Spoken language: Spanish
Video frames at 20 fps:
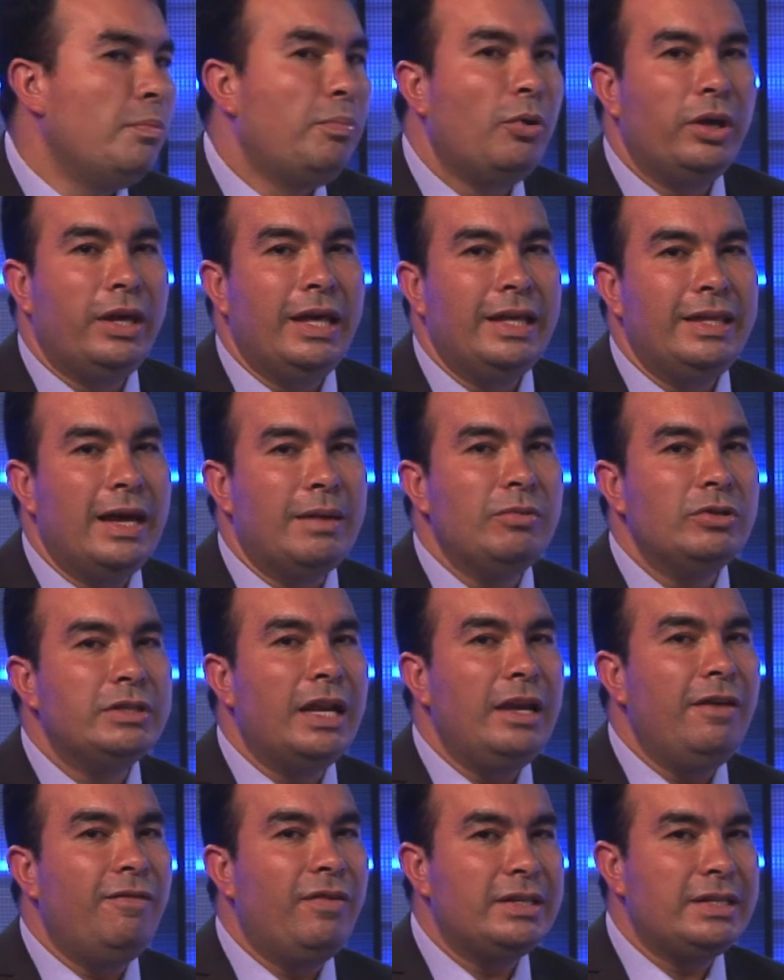porque digamos
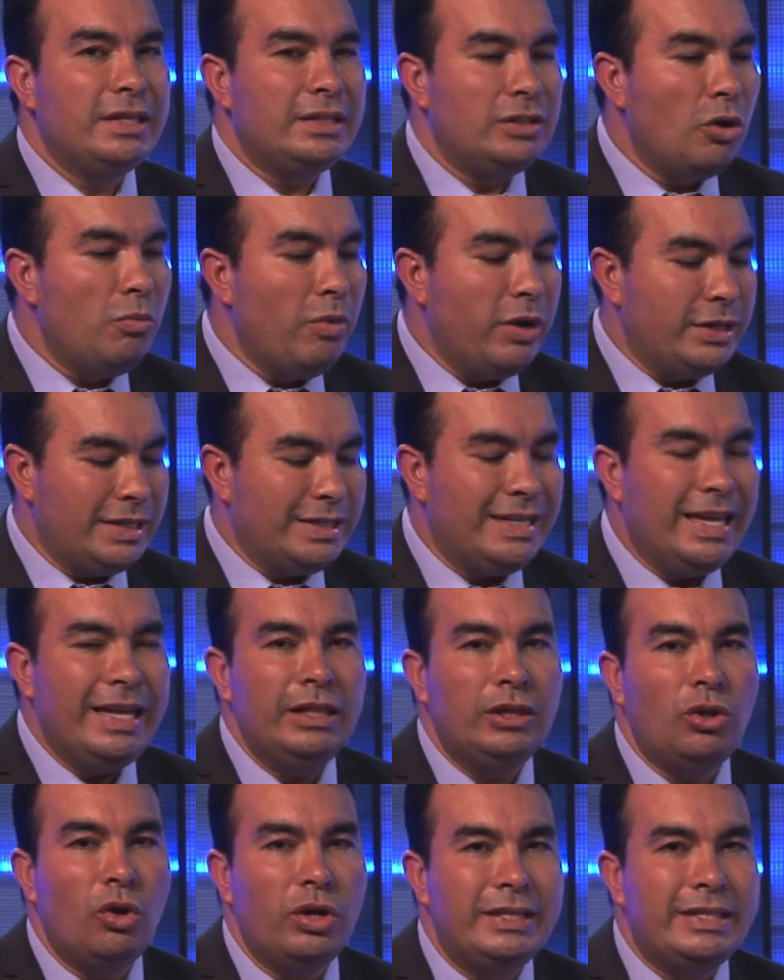que el IFEX es como ese
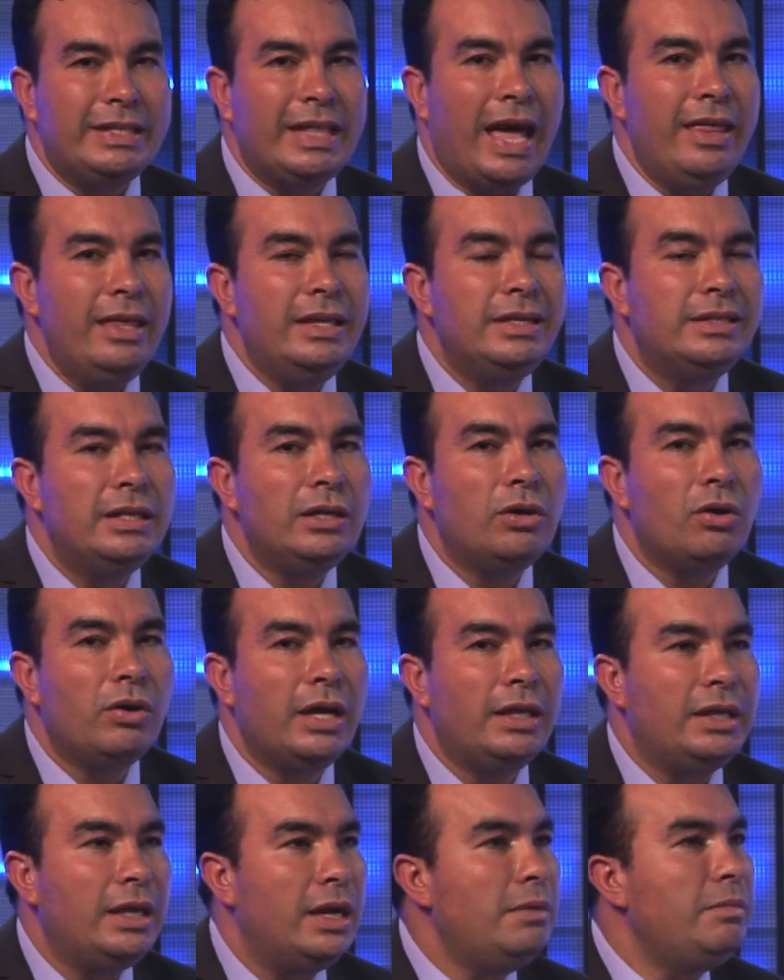centro estadístico
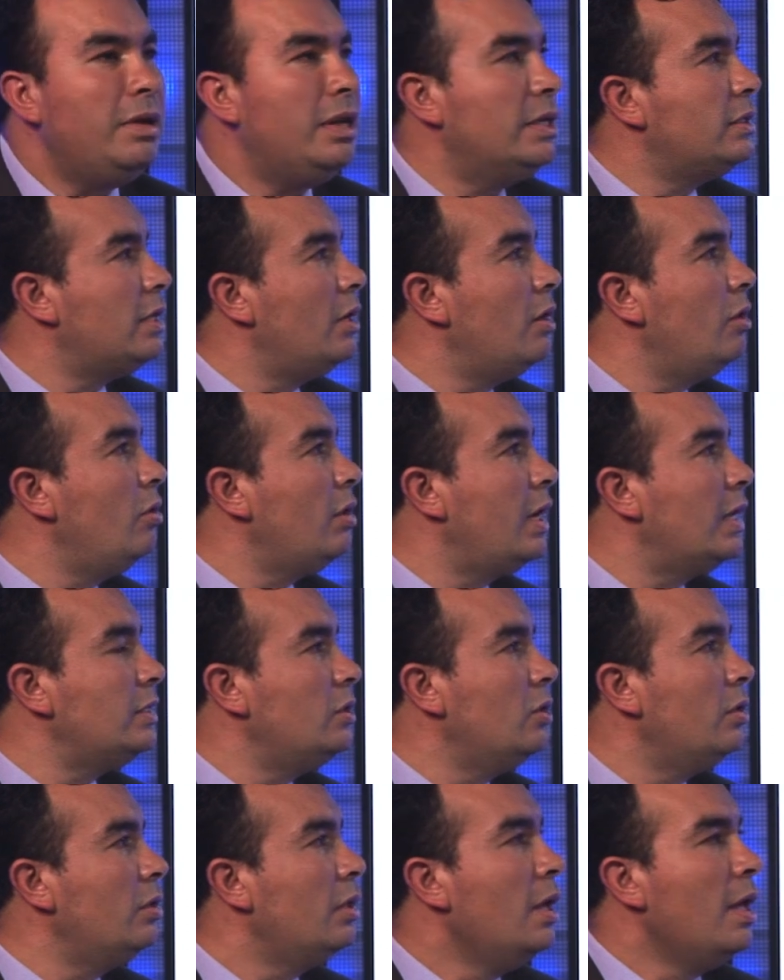que tiene el Ministerio de
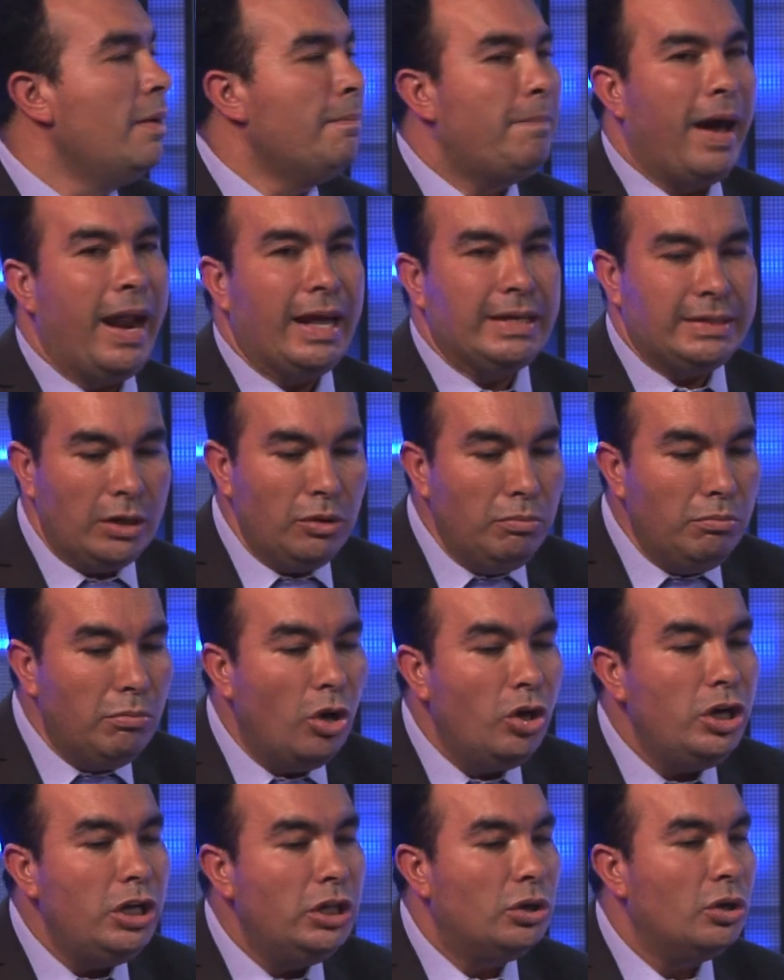Educación para hacer un
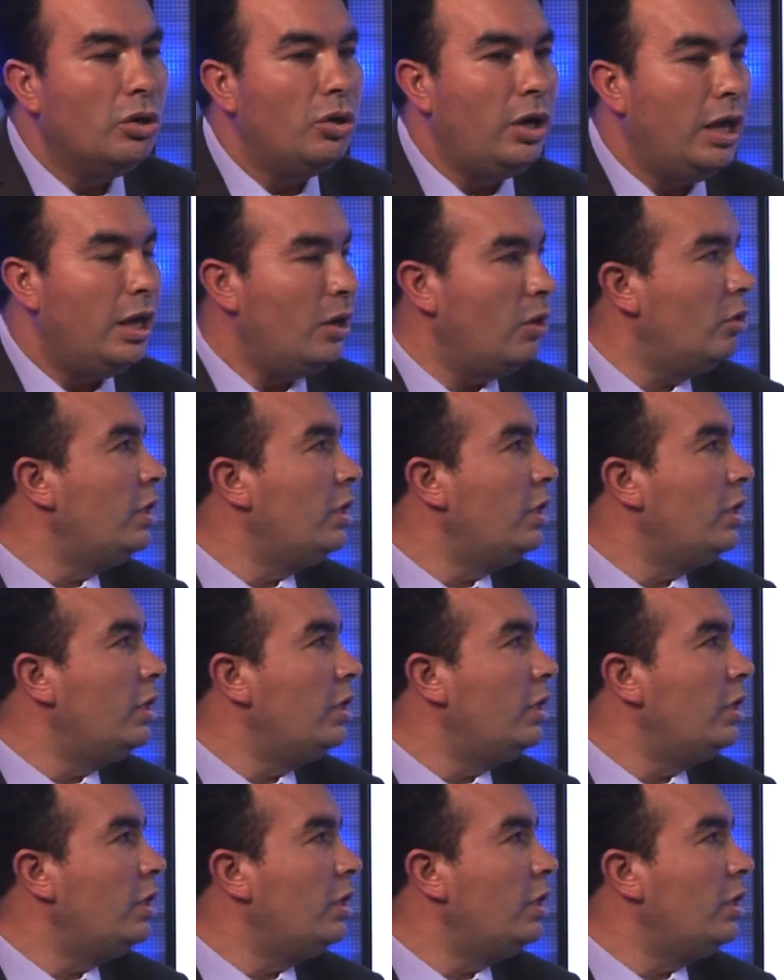monitoreo